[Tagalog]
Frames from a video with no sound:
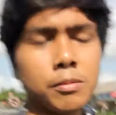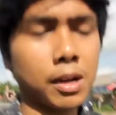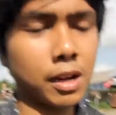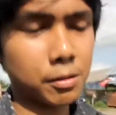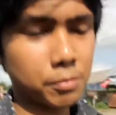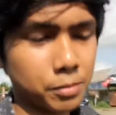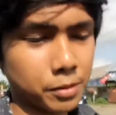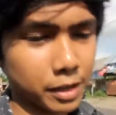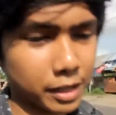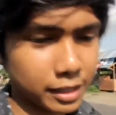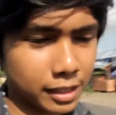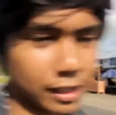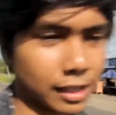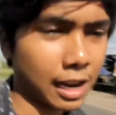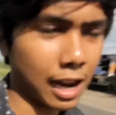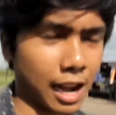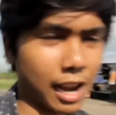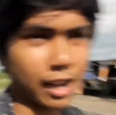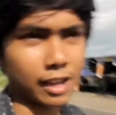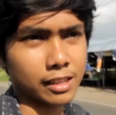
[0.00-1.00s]
Mga Brad,
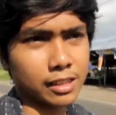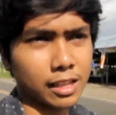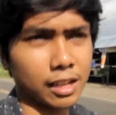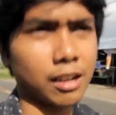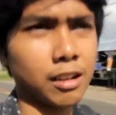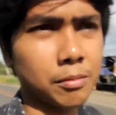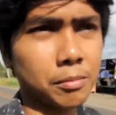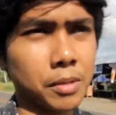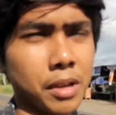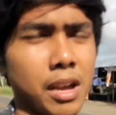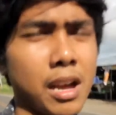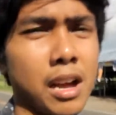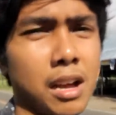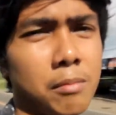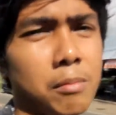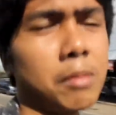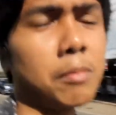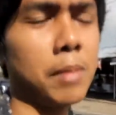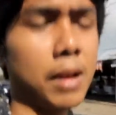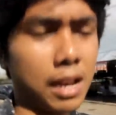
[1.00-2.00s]
naglalakad na kami.
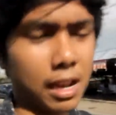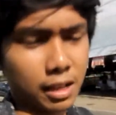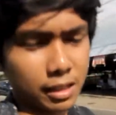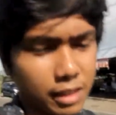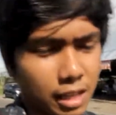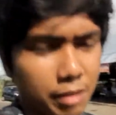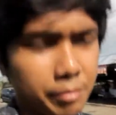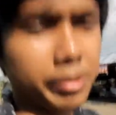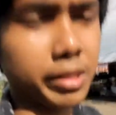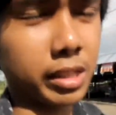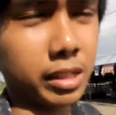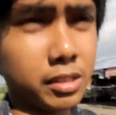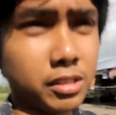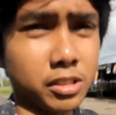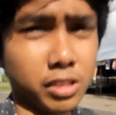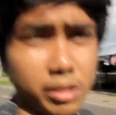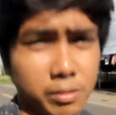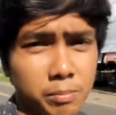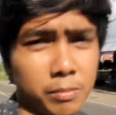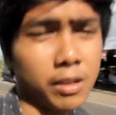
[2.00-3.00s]
Kakababa lang namin ng
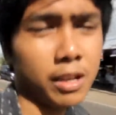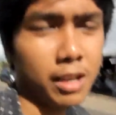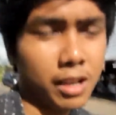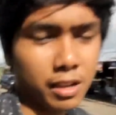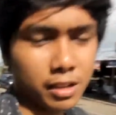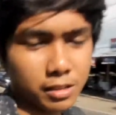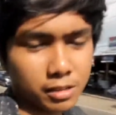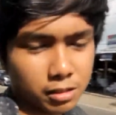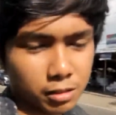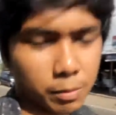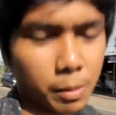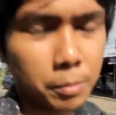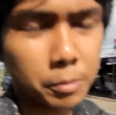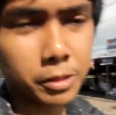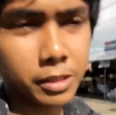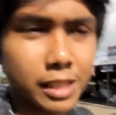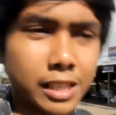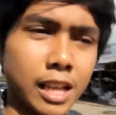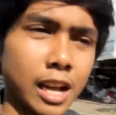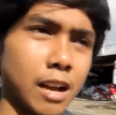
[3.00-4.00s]
jeep. So,
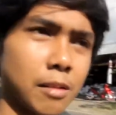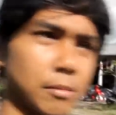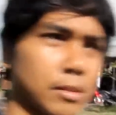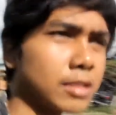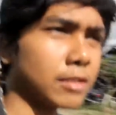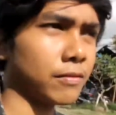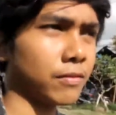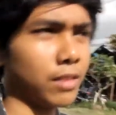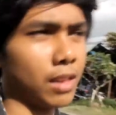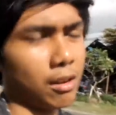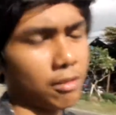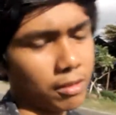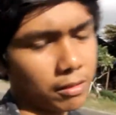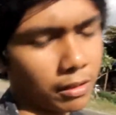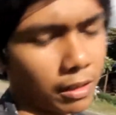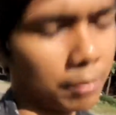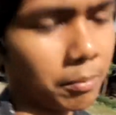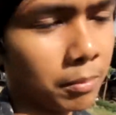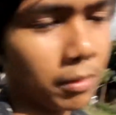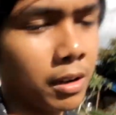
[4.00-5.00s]
papunta na kami sa flower
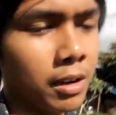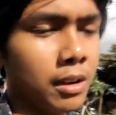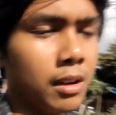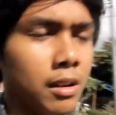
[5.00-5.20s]
farm.